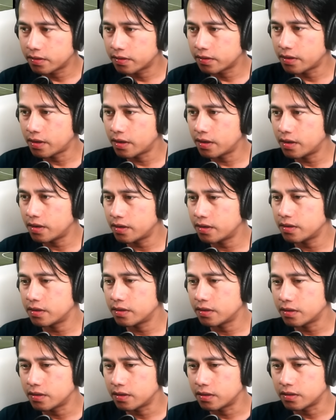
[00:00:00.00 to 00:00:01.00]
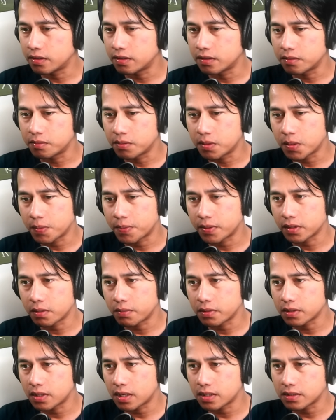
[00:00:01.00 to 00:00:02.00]
Oke, okay, eh, babak
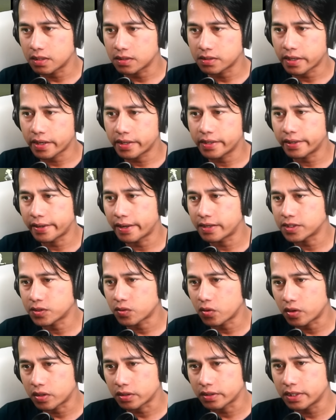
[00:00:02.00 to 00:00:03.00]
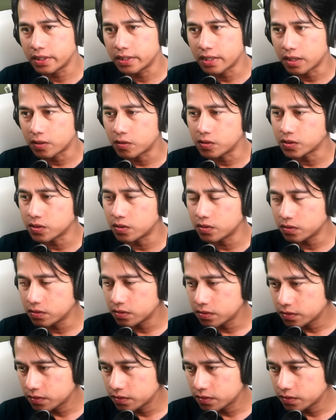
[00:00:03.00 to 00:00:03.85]
pertama telah selesai dengan skor 3-0.